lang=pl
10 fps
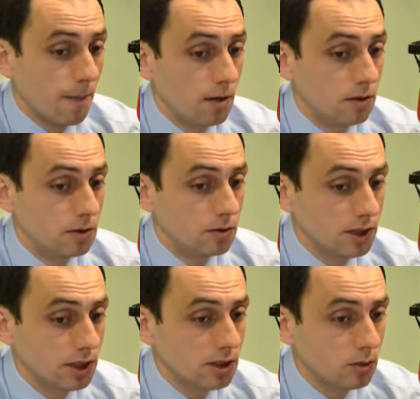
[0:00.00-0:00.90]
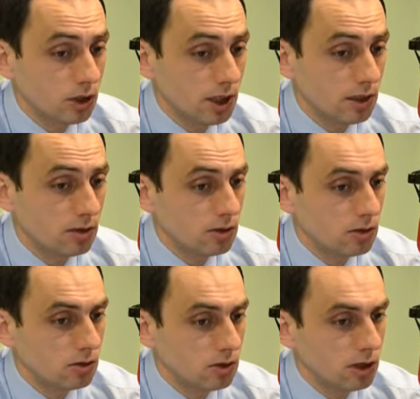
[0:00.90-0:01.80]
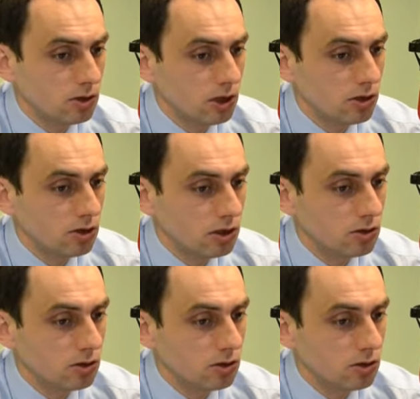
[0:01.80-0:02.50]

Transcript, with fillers: e, wiedział, że że, że, że